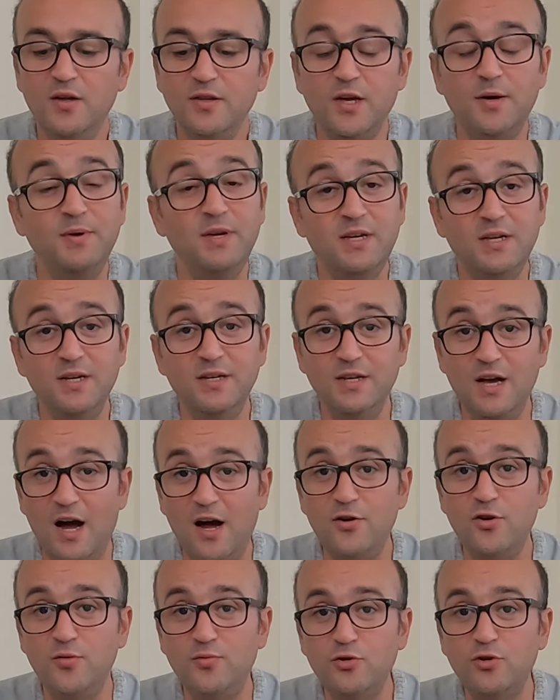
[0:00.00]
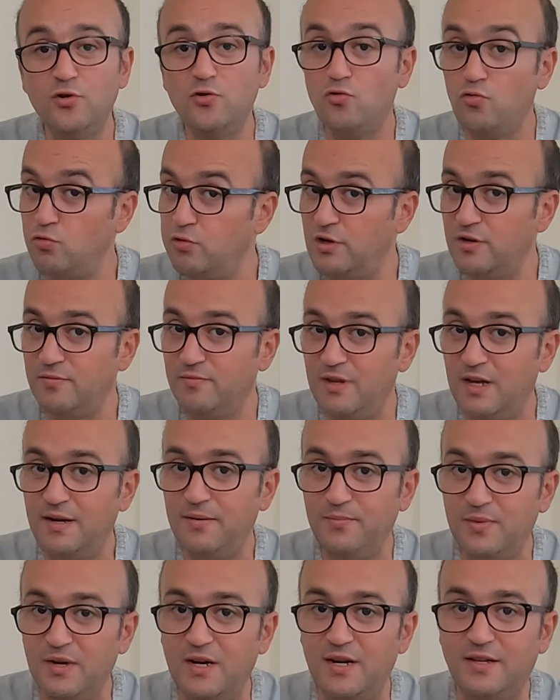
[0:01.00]
Tabii ki yarın öbür gün
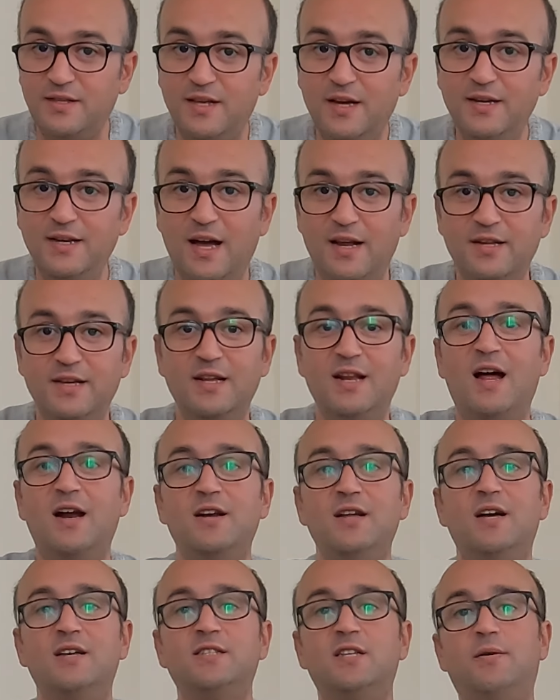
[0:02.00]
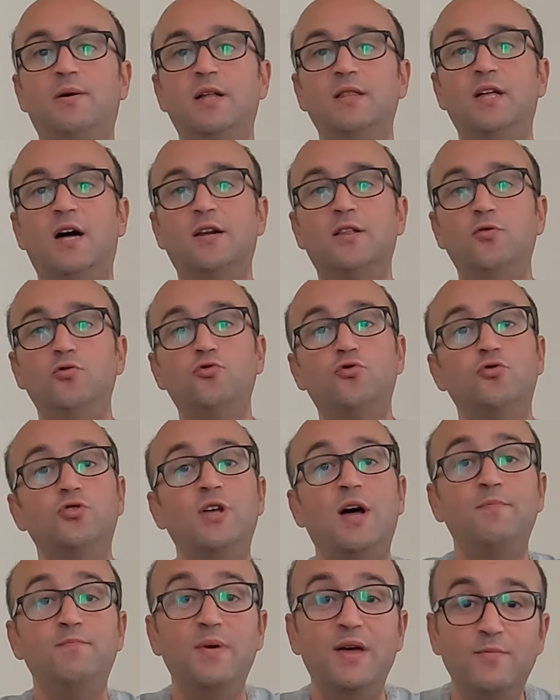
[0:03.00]
kullanımla birlikte yani ilerleyen zamanlarda
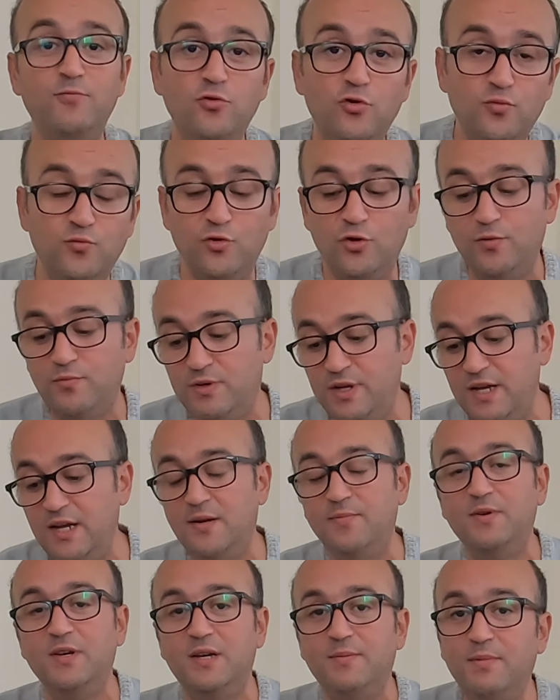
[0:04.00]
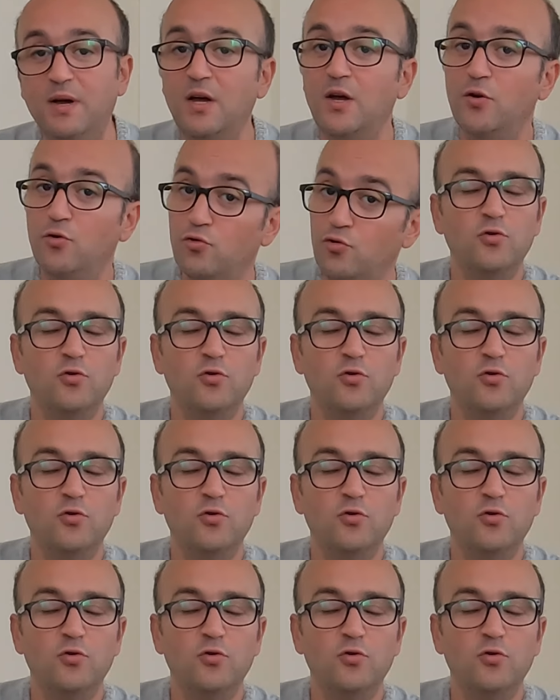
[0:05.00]
üründen memnun muyum, değil miyim?